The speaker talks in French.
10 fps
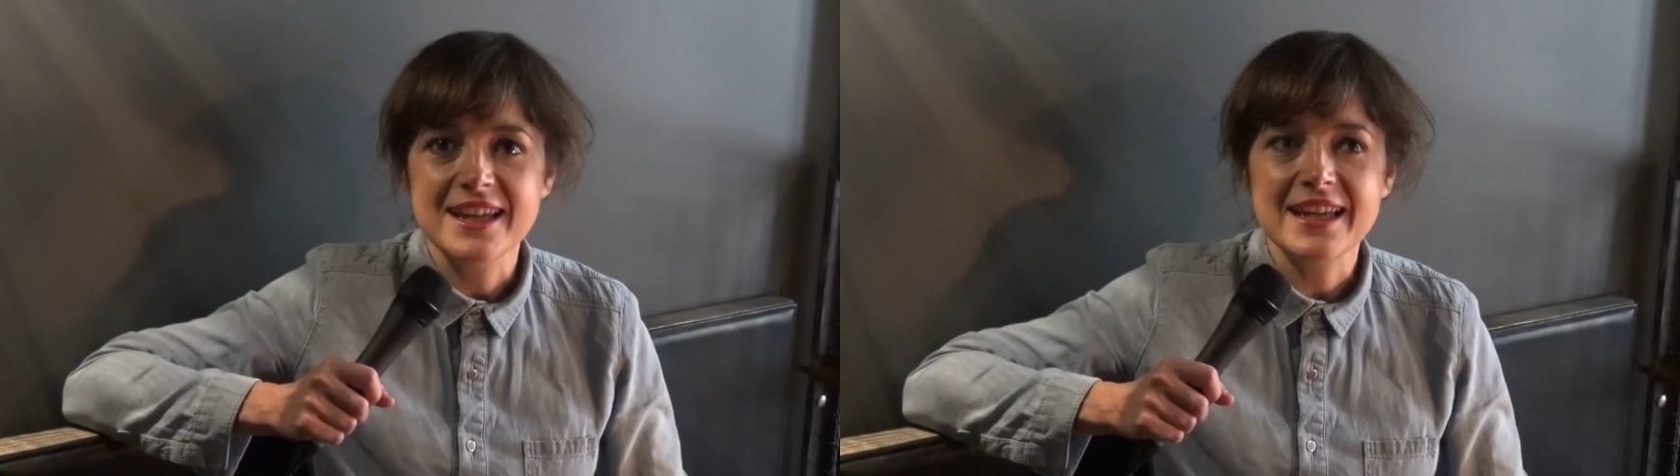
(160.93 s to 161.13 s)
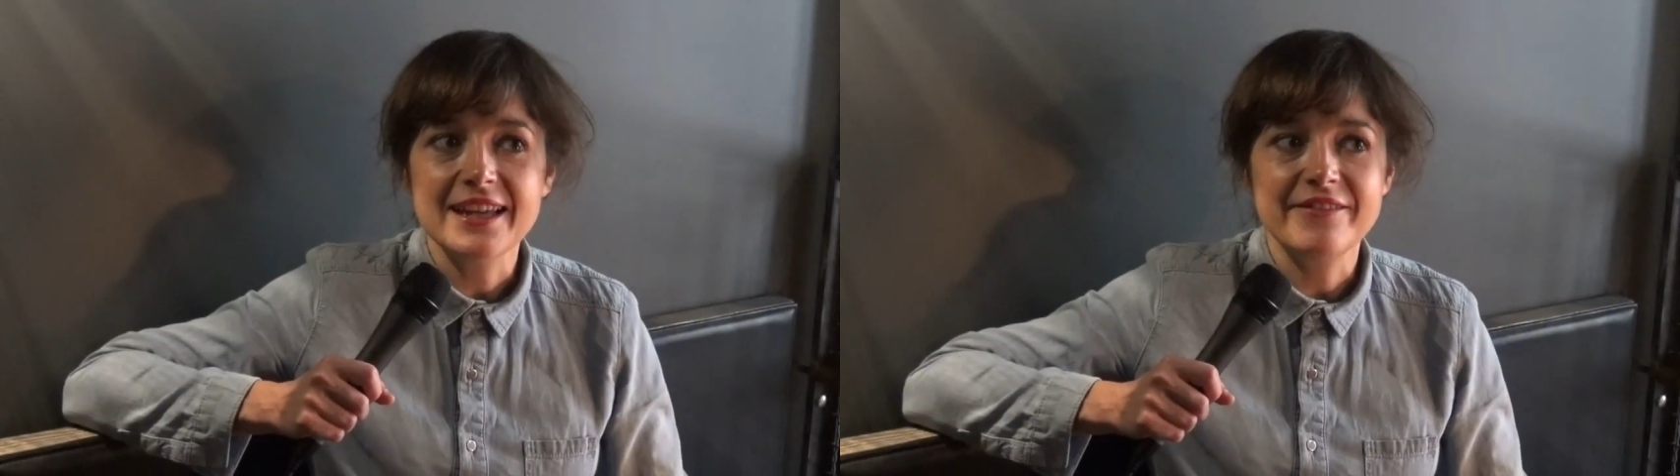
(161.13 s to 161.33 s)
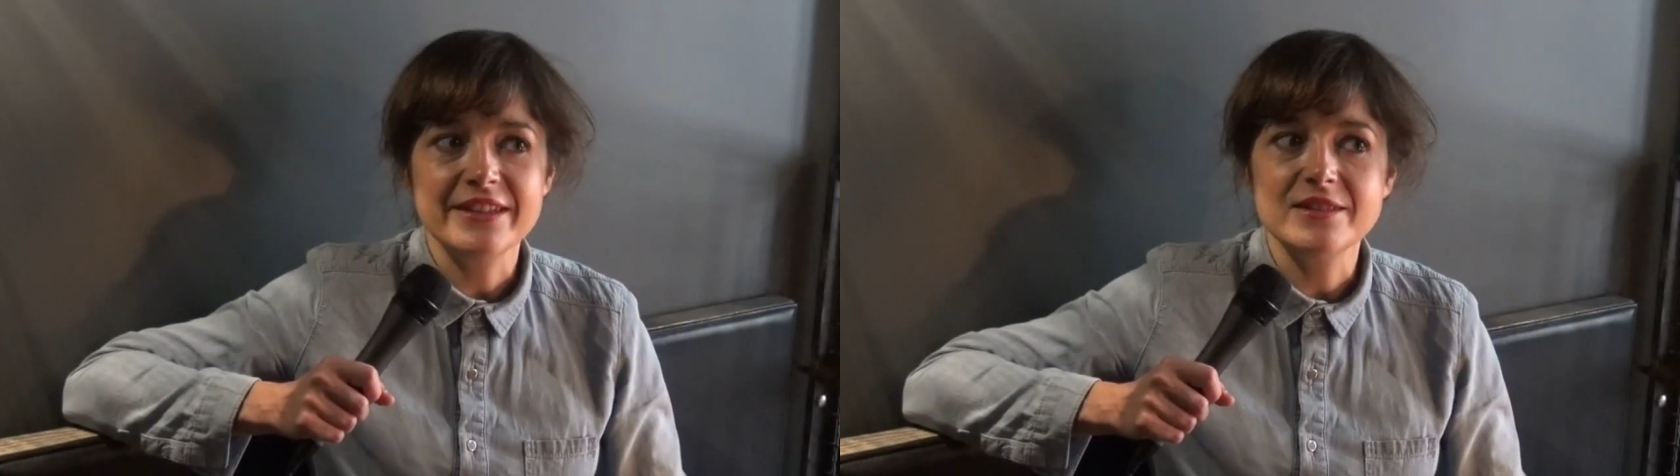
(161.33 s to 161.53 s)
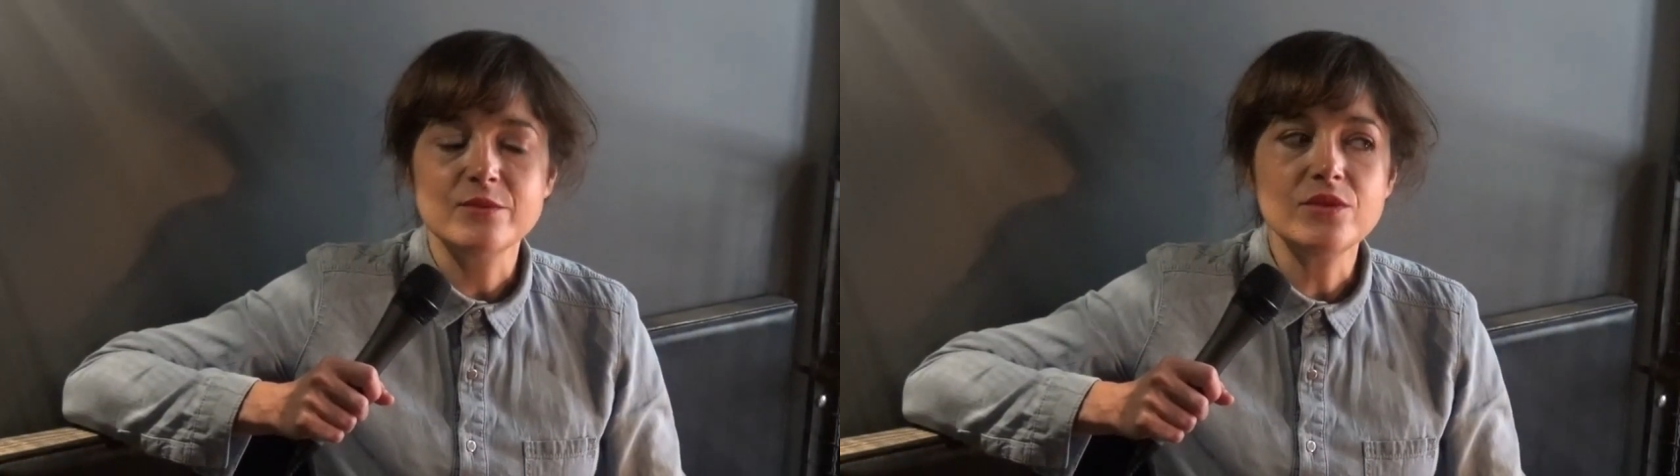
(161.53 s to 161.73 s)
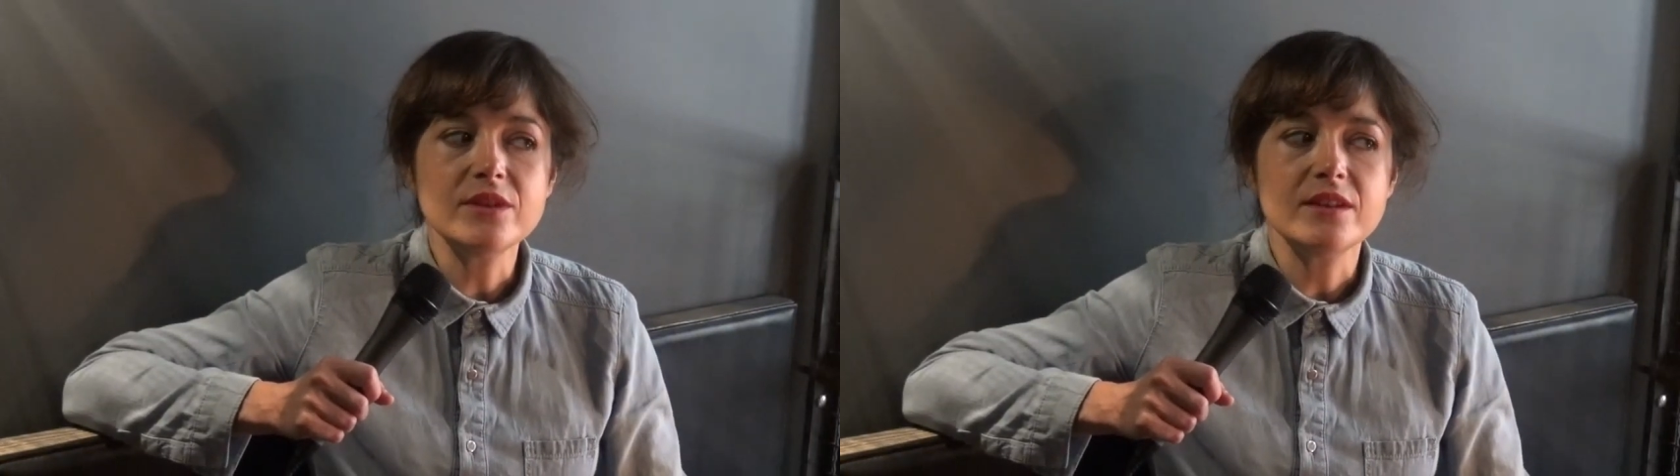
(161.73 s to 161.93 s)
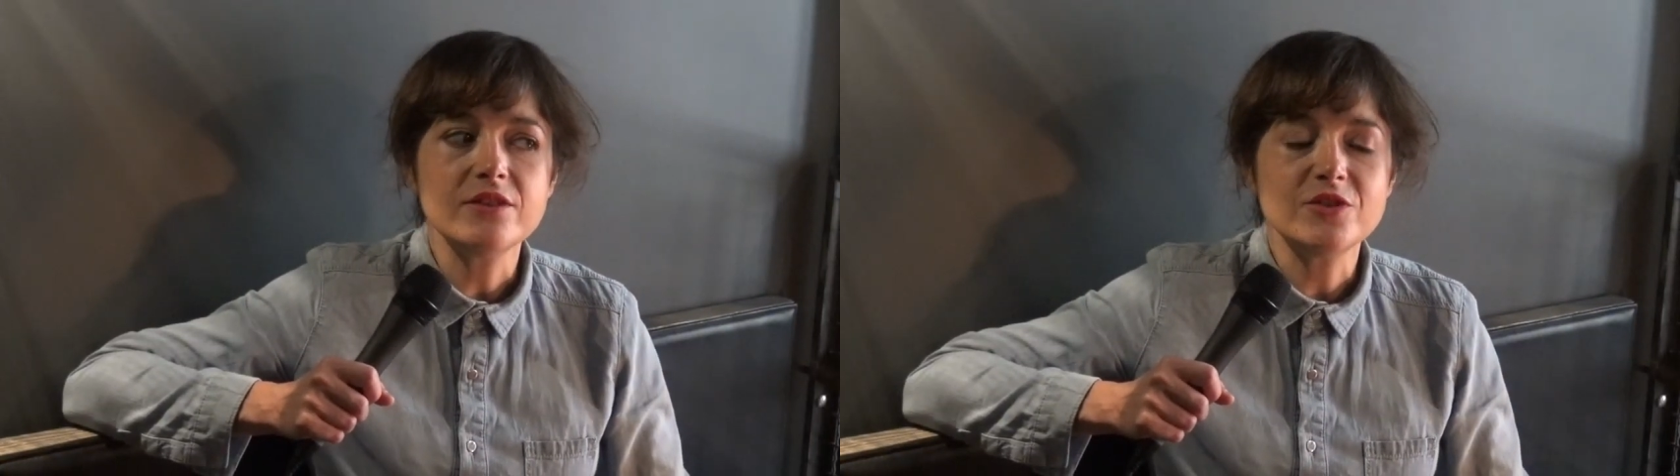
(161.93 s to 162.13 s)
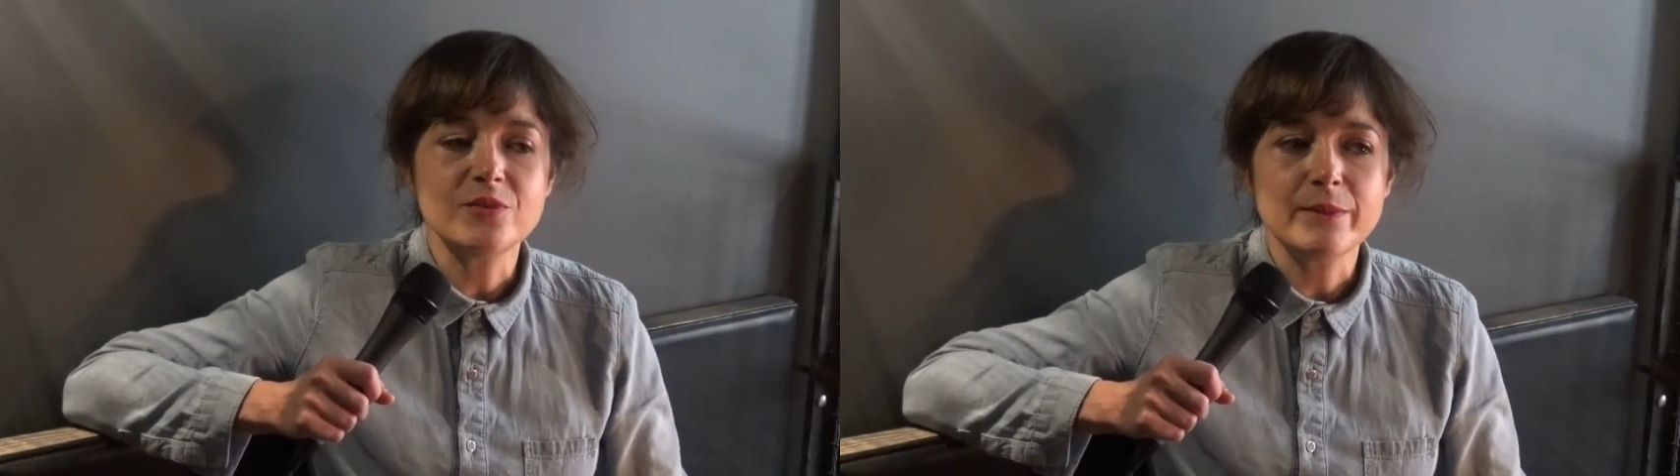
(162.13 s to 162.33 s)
Et effectivement, euh, je